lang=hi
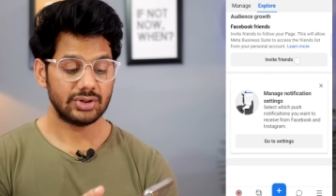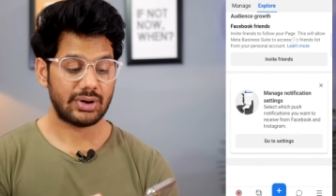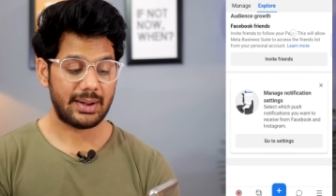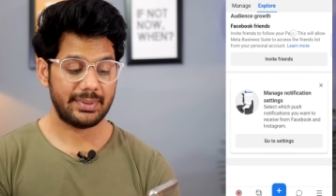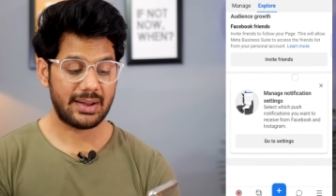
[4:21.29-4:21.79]
तो
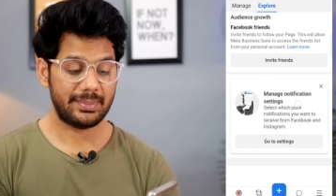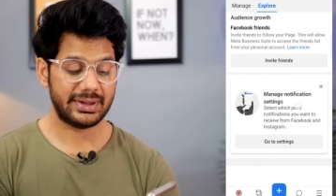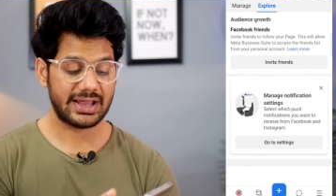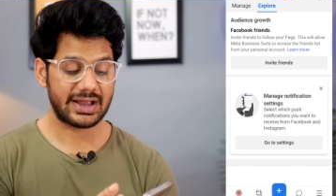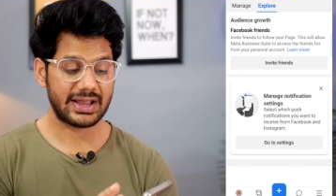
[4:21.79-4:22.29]
आप यहाँ पे
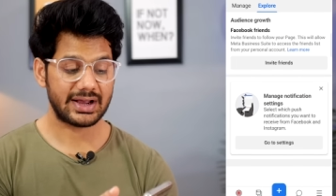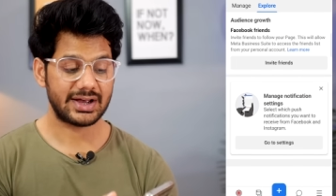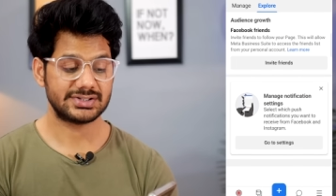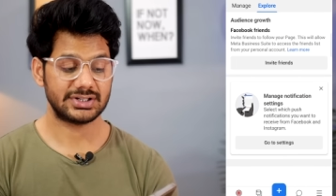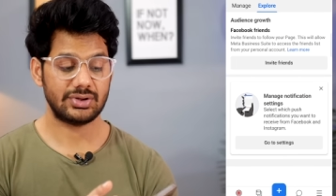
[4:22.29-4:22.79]
क्या क्या
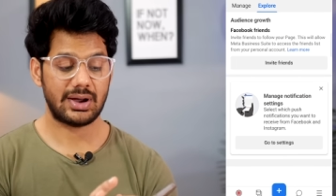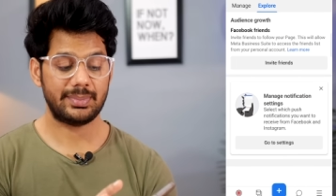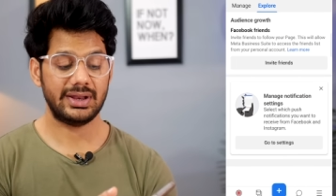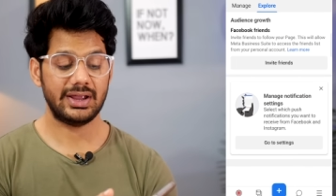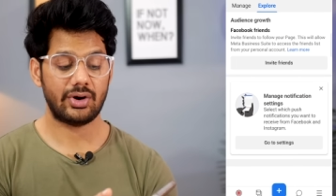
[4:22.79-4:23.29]
कर सकते हो
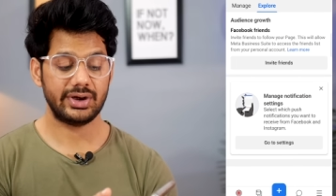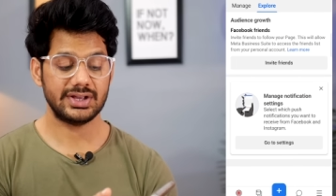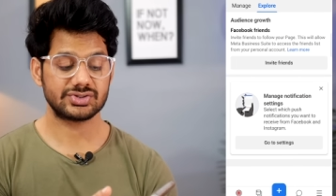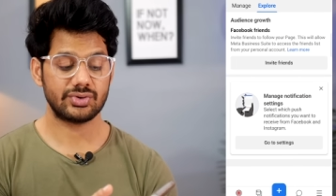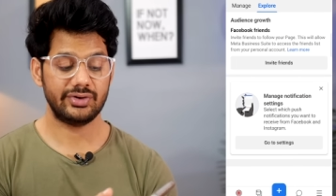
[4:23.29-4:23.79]
अपने
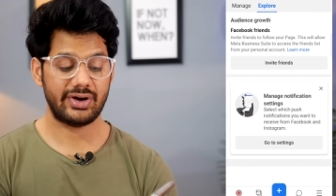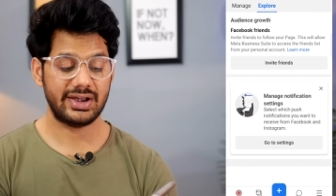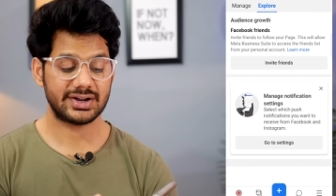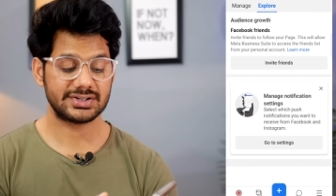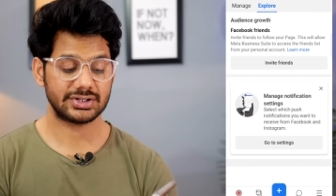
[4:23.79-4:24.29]
ऑडियंस को
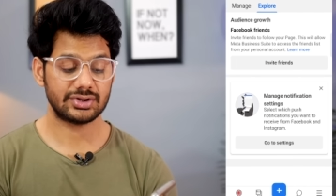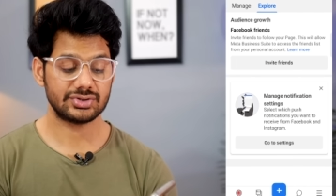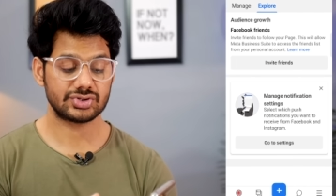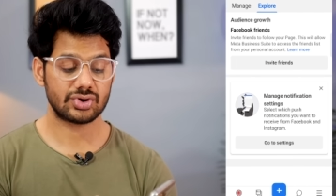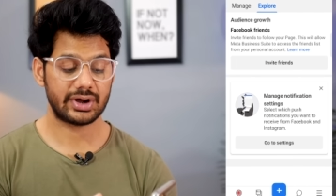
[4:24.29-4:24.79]
इन्वाइट कर सकते हो
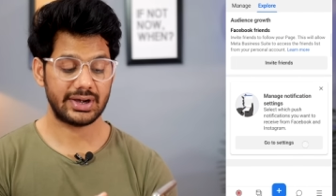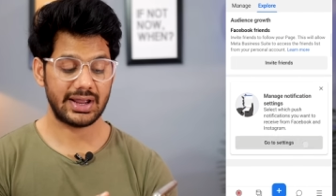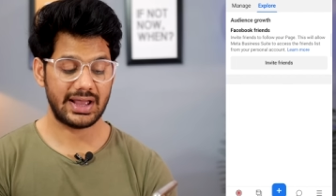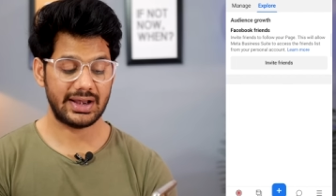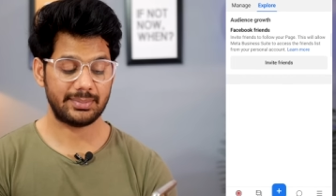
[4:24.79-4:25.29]
जिसको करना
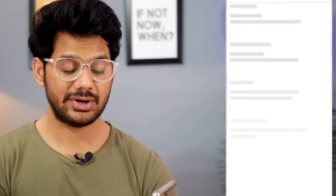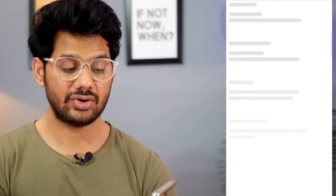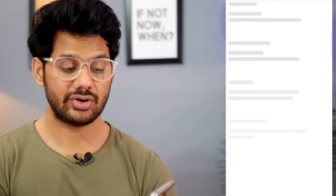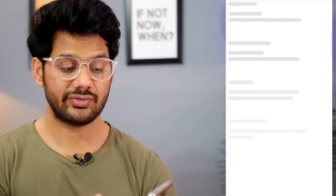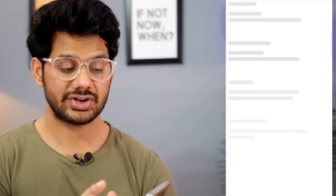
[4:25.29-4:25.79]
है एंड अपने
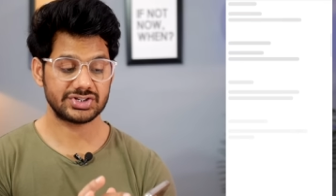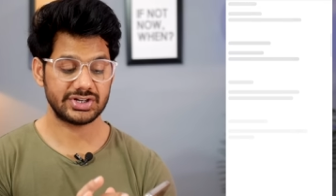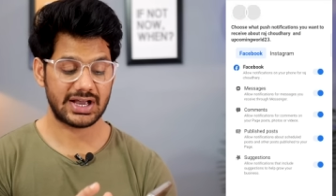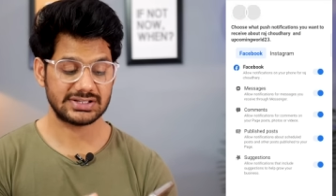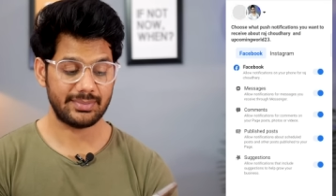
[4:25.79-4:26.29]

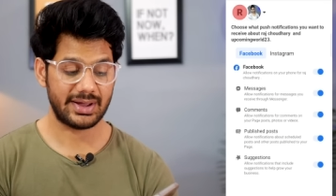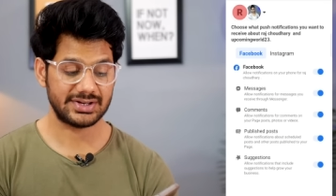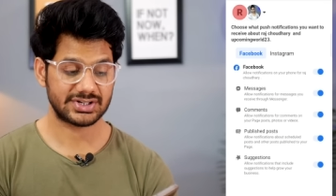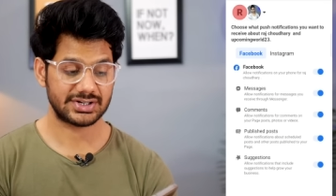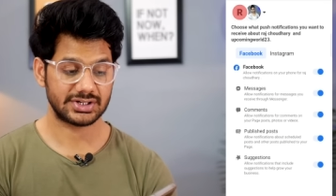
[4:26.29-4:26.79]
नोटिफिकेशन यहाँ से
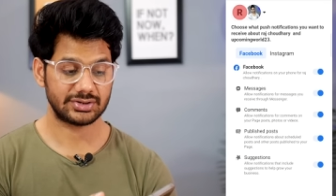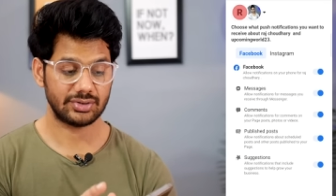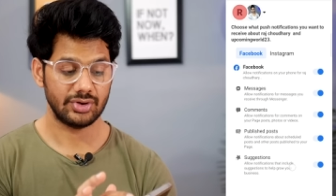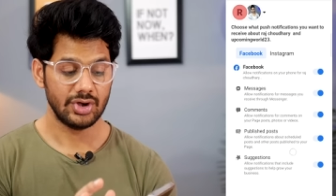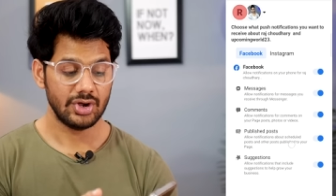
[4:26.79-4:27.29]
मैनेज कर सकते हो